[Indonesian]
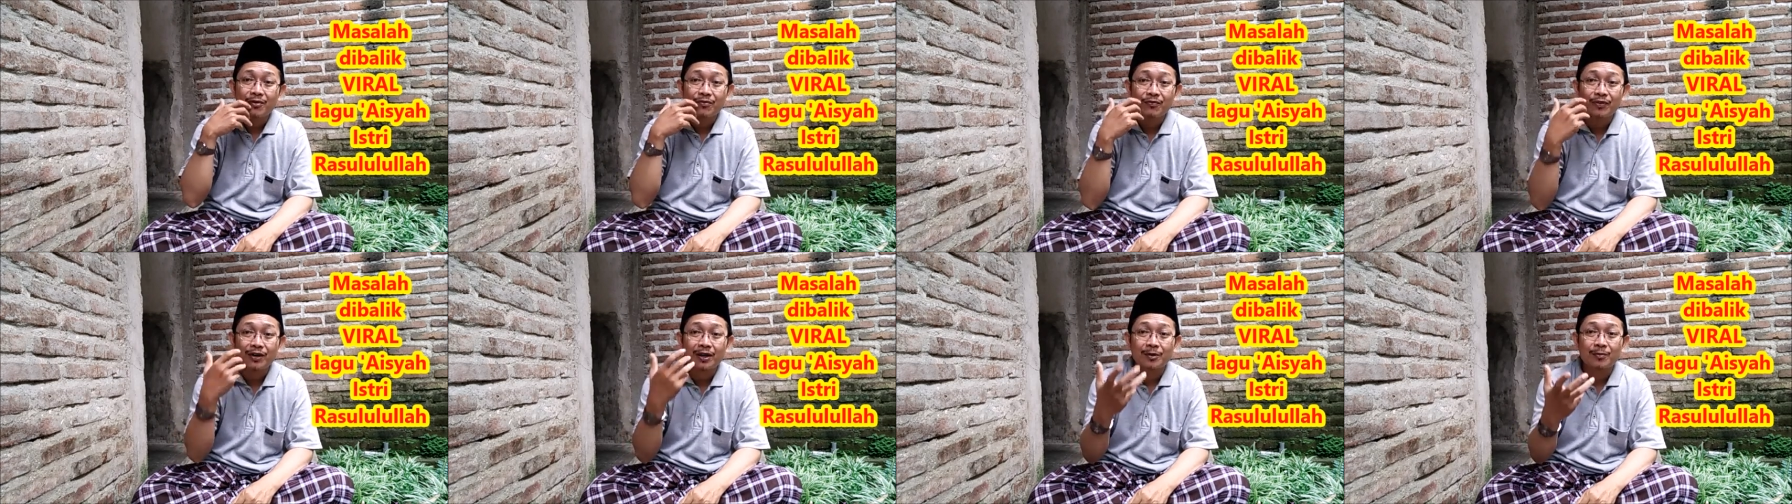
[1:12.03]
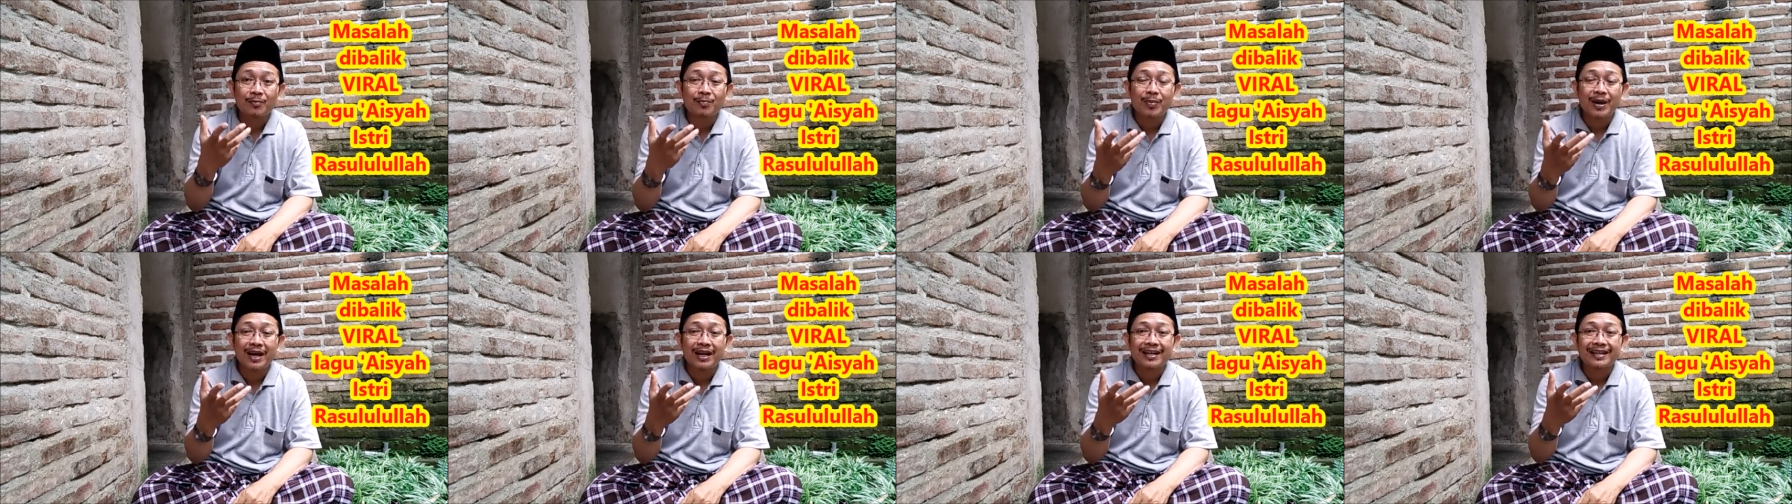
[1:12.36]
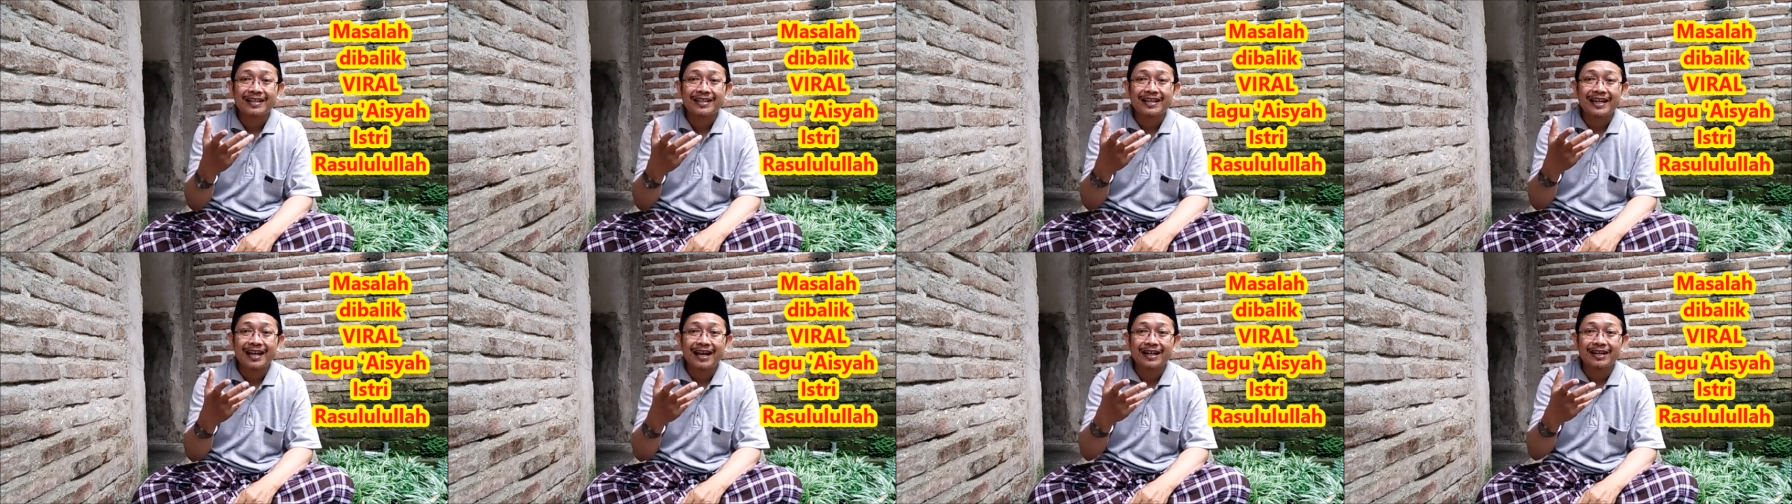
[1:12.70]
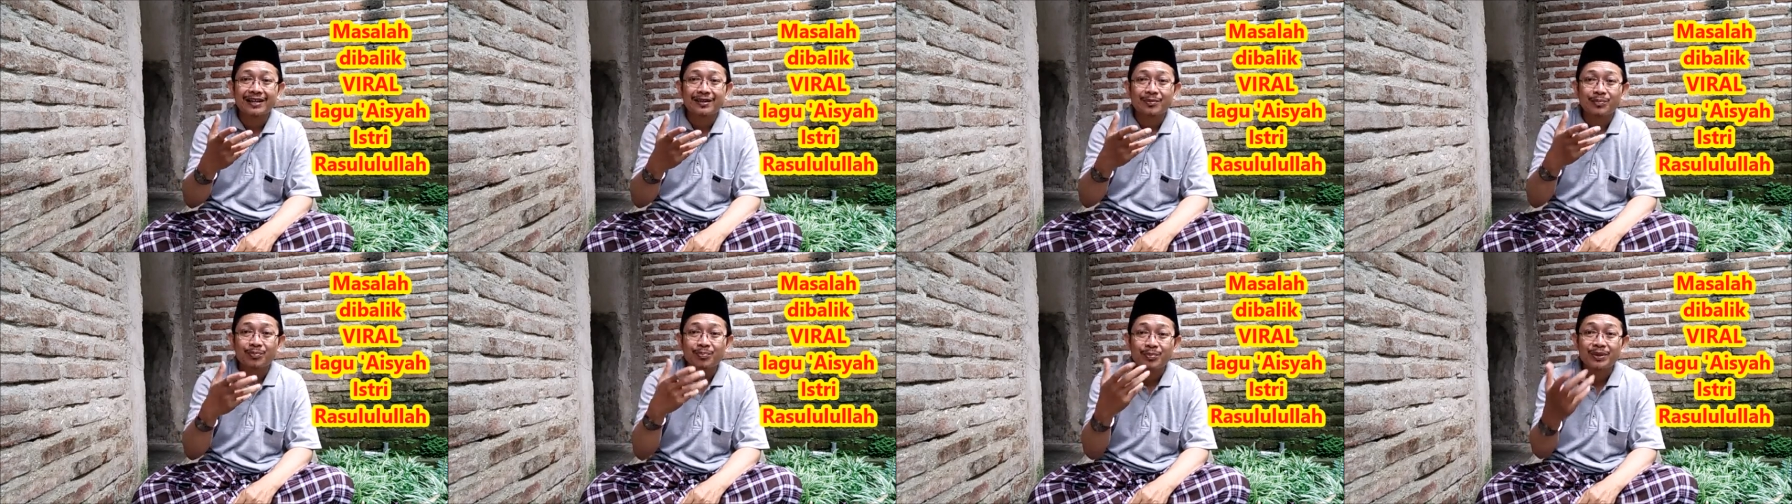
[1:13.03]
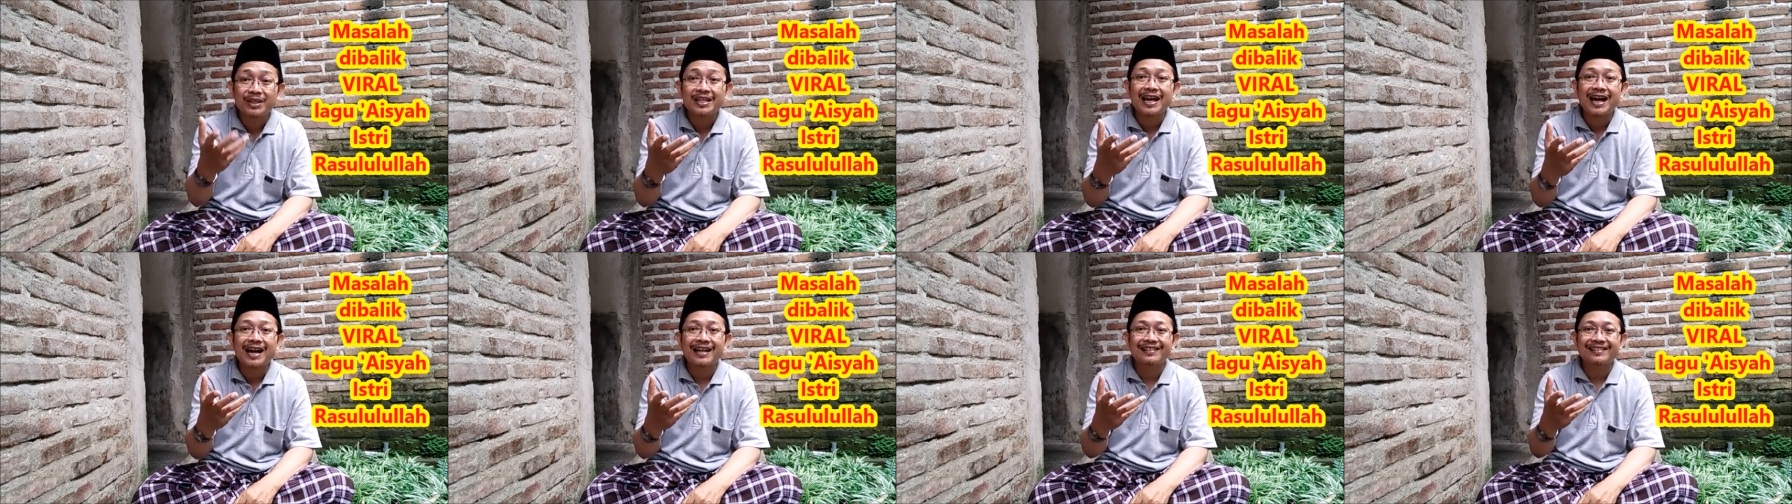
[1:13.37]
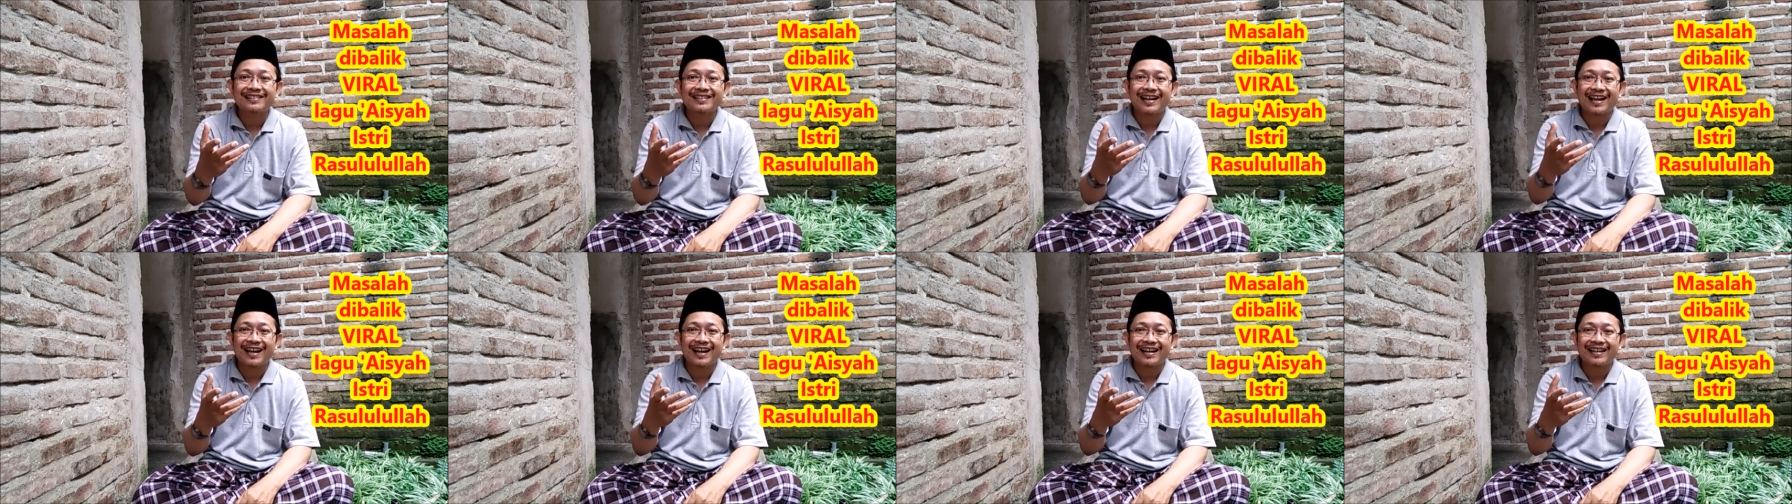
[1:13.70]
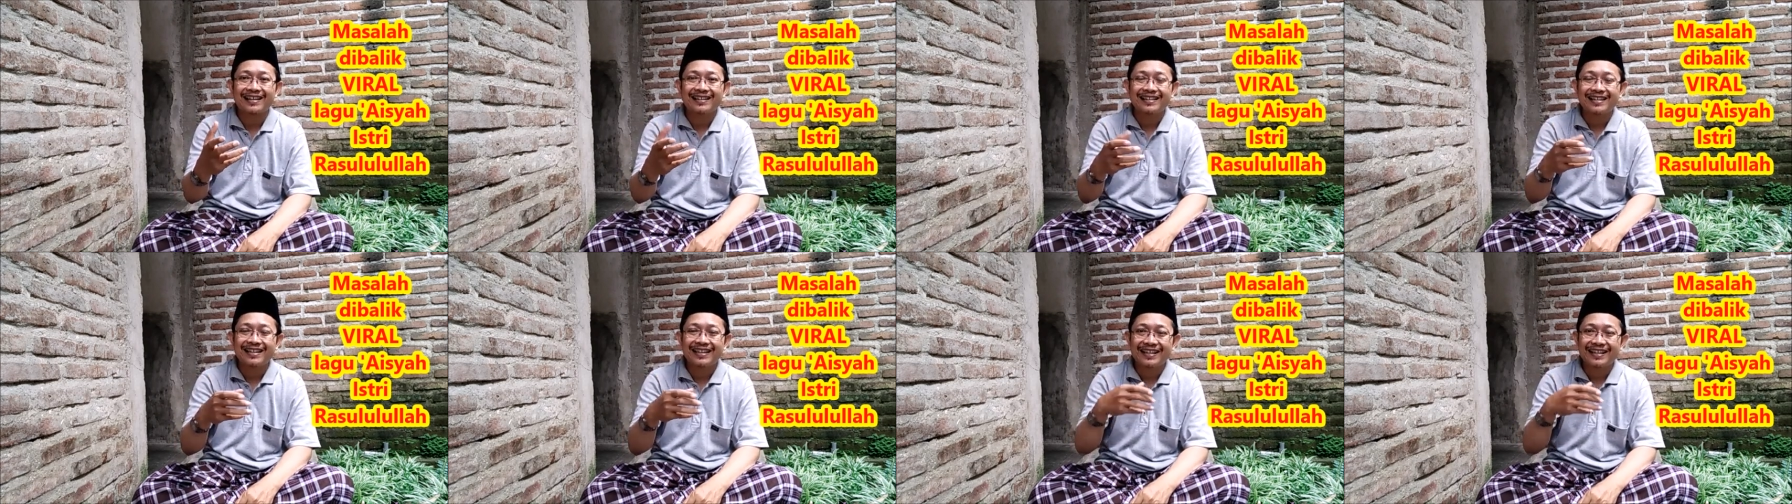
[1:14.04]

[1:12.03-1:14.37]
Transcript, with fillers: verbal yang biasa